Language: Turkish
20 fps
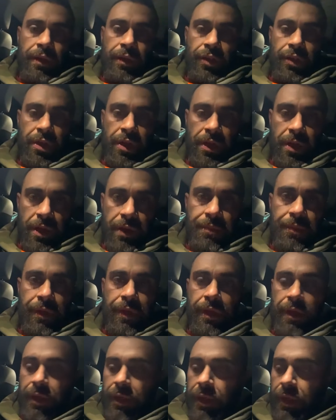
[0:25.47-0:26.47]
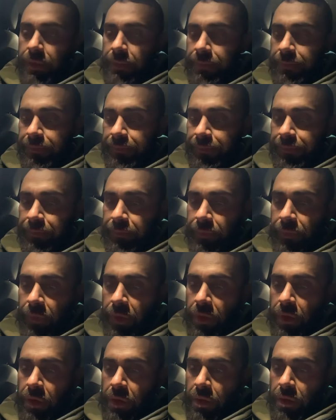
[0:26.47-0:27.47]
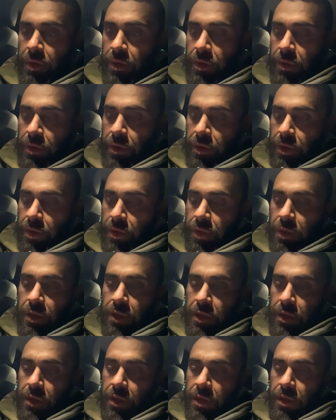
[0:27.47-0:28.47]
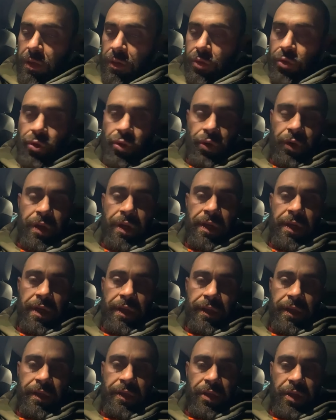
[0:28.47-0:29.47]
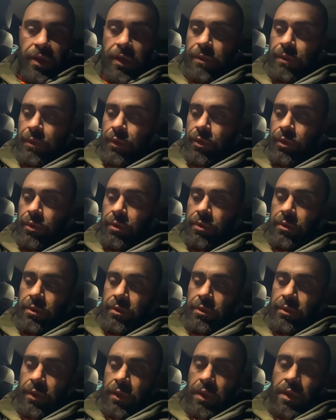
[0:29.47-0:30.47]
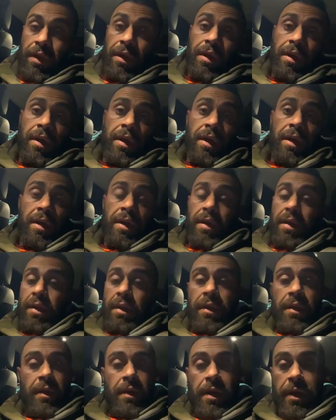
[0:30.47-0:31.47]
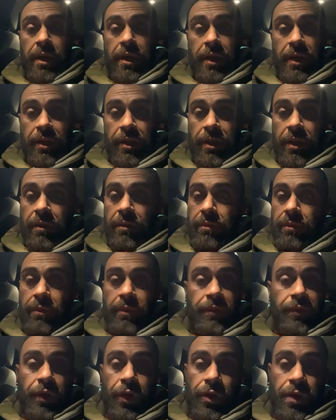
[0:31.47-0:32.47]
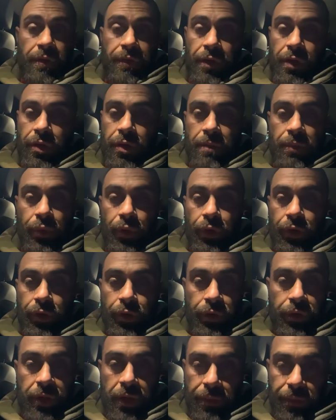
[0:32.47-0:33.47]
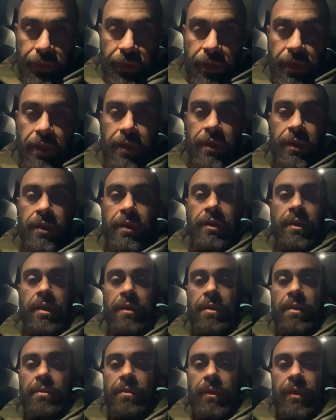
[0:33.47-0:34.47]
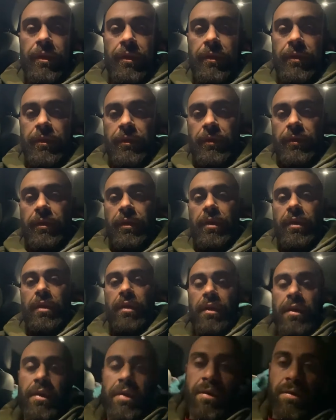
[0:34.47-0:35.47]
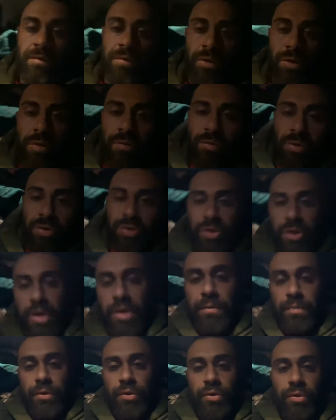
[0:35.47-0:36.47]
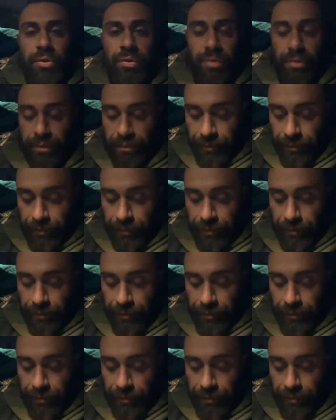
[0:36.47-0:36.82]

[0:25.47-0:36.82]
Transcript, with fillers: Çeken bir yere. Ee, çoğu yerlerde çekmiyor. Arkadaşlar Vodafone'ı boykot yapacağız. Tamam mı? Vodafone çekmiyor.